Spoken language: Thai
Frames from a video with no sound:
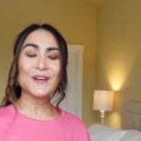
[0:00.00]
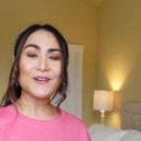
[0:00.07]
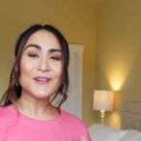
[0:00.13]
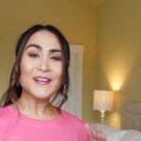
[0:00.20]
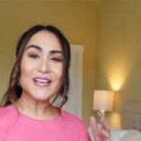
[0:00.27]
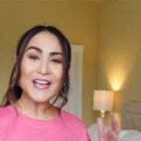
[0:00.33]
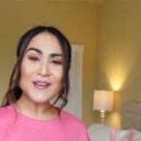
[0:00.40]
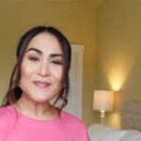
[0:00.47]
ก็
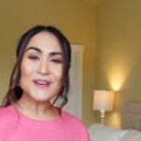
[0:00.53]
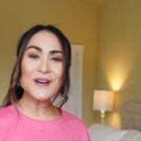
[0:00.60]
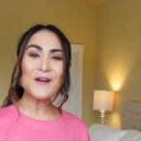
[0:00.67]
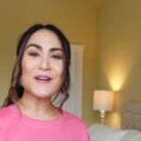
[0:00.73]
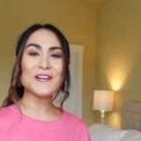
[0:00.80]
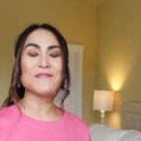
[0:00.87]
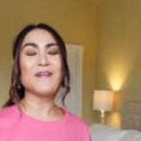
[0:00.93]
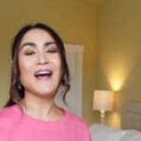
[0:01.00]
เลยให้ไปน
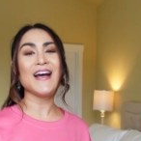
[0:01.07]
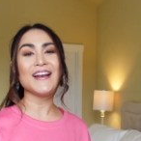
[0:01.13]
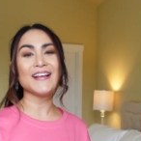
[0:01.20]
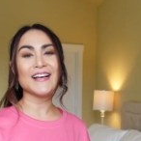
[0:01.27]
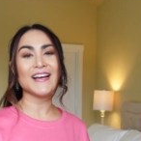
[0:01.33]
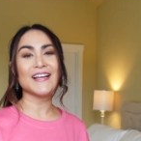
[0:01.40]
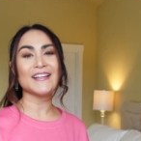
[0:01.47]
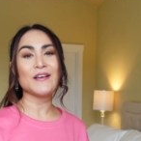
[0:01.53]
อนที่บ้าน
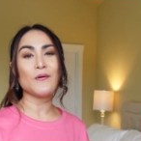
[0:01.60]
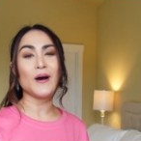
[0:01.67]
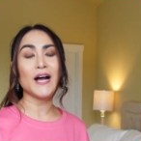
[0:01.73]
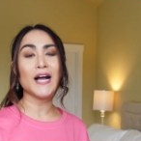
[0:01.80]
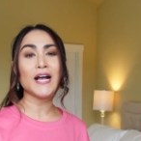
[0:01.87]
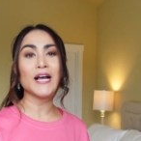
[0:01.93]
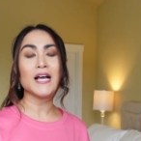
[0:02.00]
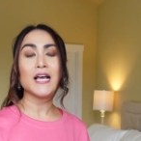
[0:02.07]
นะคะ แต่ว่า